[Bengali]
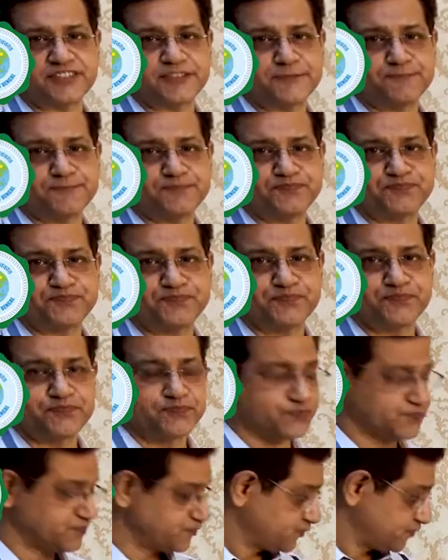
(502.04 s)
আছে
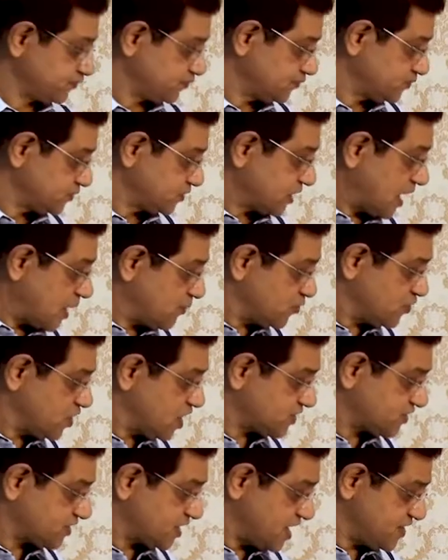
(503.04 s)
কার্বন
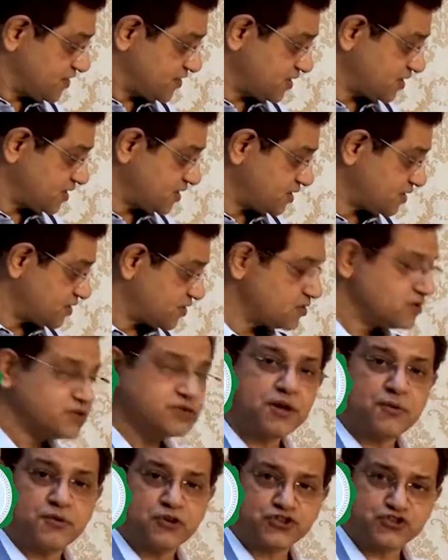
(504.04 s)
ডাইঅক্সাইড
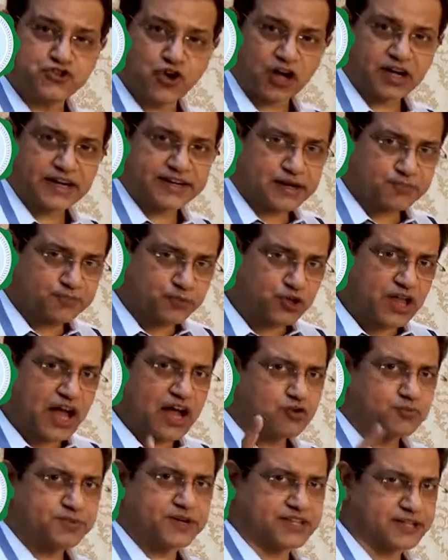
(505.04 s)
এবং জল এটা প্রধান
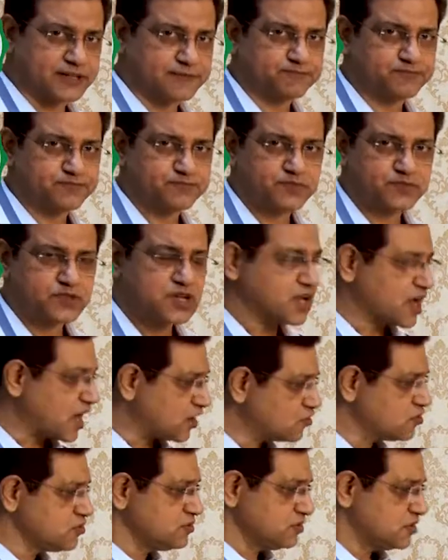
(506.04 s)
উপাদান
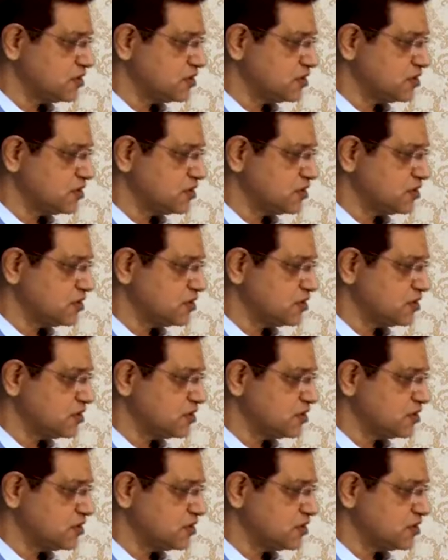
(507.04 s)
কারণ